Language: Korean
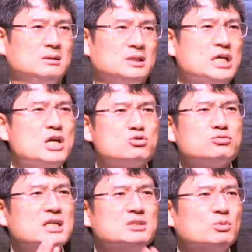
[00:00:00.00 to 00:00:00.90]

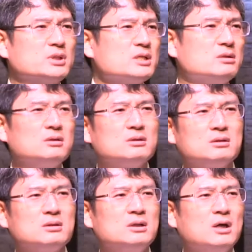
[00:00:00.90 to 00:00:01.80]
예수를 알지 못해서
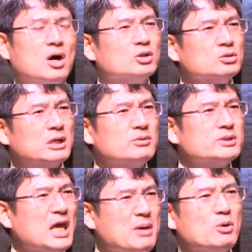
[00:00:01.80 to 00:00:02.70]
어둠
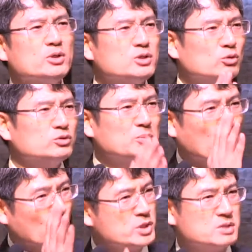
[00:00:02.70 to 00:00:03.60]
가운데서 헤매건 영혼들이
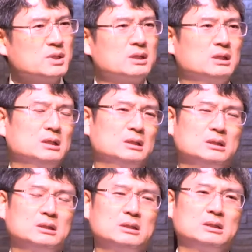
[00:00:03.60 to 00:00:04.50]
보이십니까?
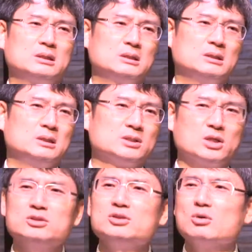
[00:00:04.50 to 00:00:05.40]

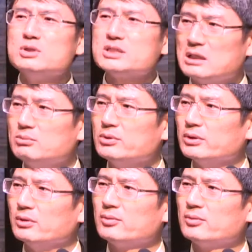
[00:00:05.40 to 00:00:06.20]
저는 너무나 잘 보여요.